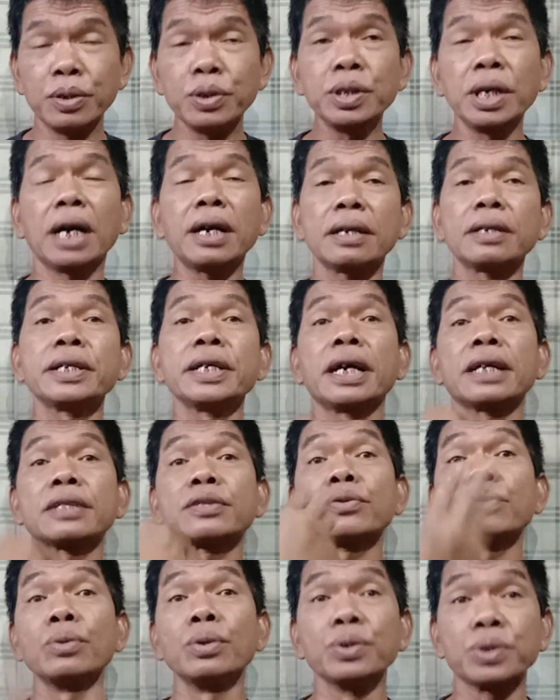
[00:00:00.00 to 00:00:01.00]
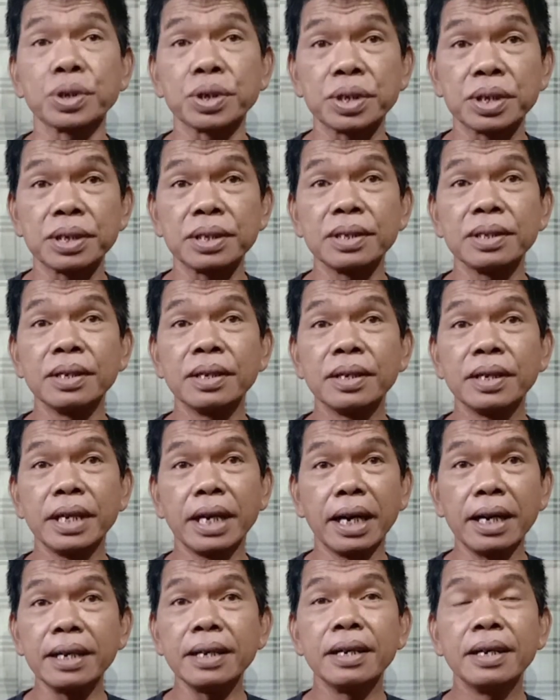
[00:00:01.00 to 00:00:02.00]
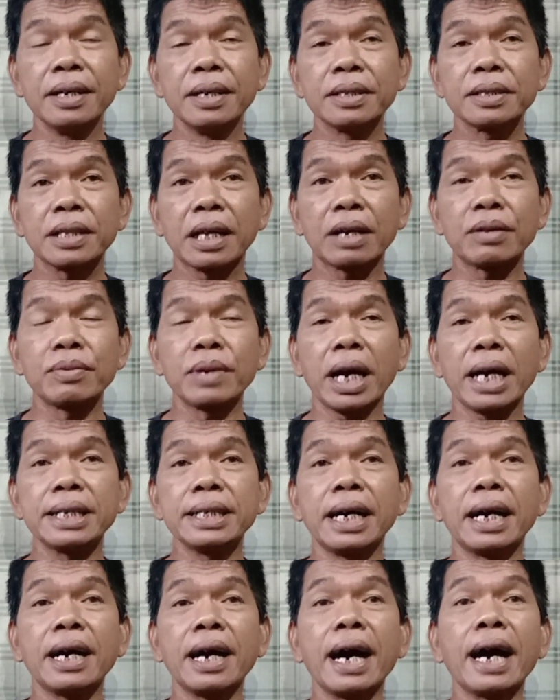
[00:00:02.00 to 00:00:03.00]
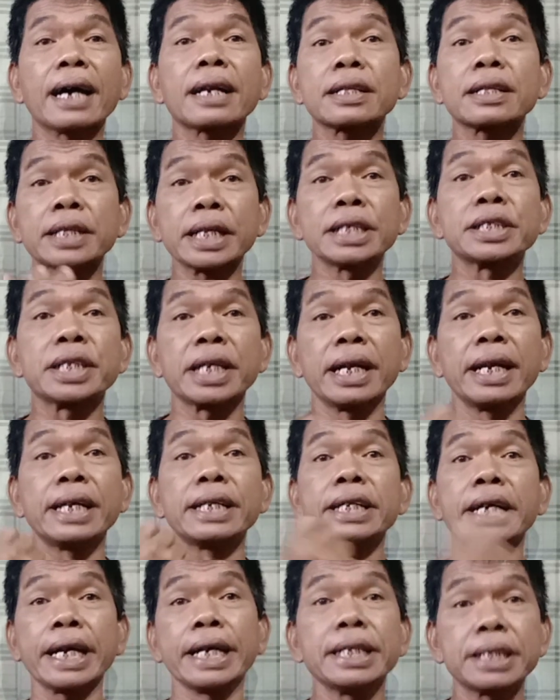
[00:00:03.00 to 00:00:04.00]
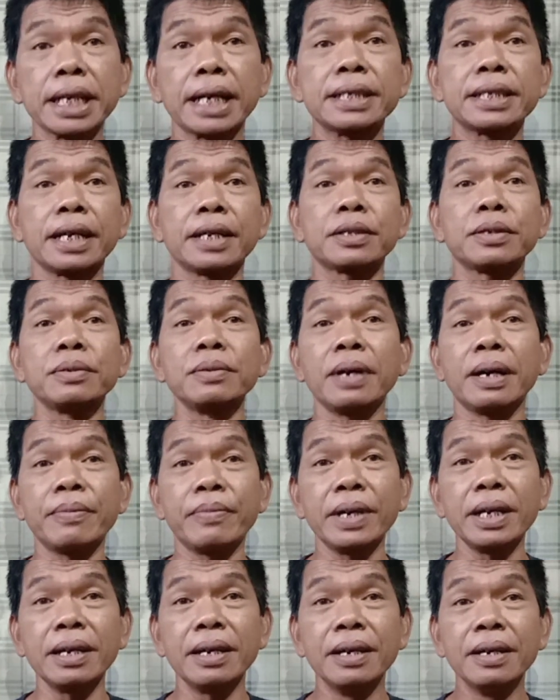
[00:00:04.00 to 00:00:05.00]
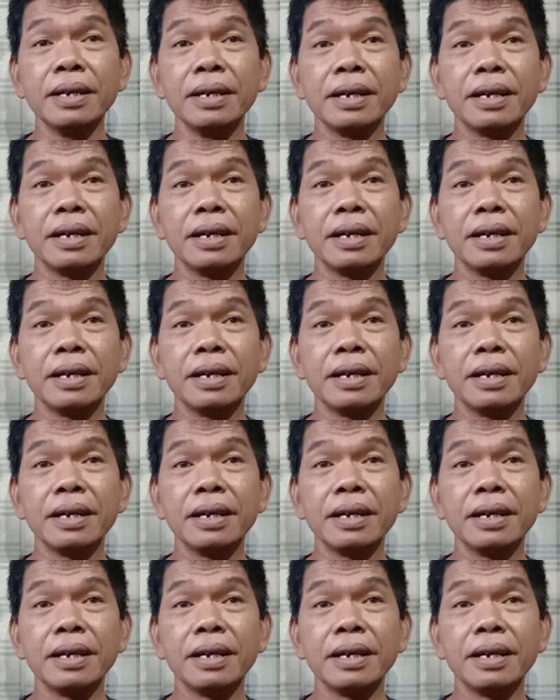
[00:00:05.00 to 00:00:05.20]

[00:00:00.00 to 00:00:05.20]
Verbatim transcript: Yang niat tulus, ya. Iya, iya. Taruhlah kayak artis Zelensky saja itu apa?